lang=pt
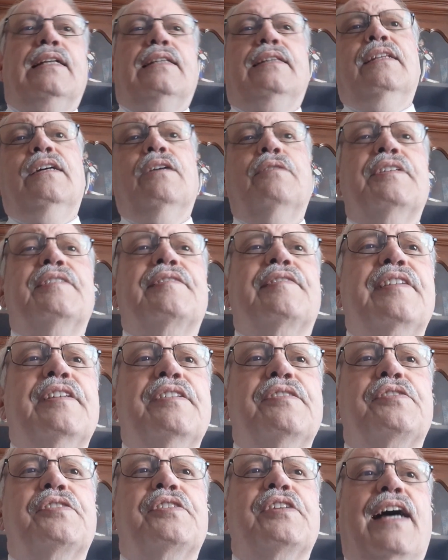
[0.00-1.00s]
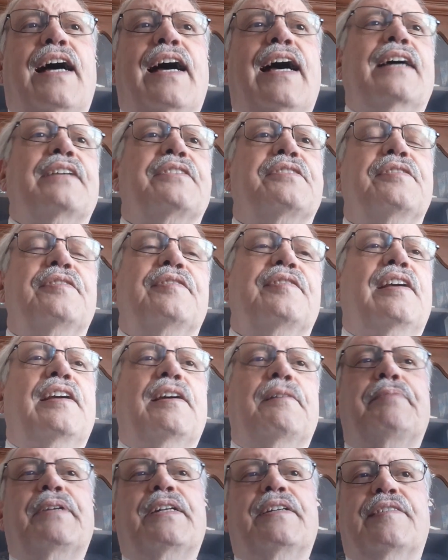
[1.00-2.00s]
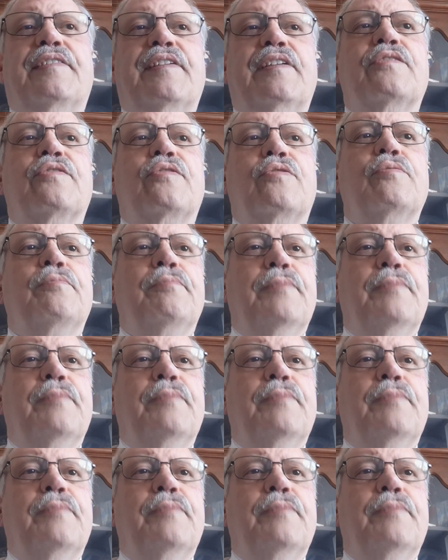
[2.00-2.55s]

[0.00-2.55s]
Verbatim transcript: Não existe arte sem a presença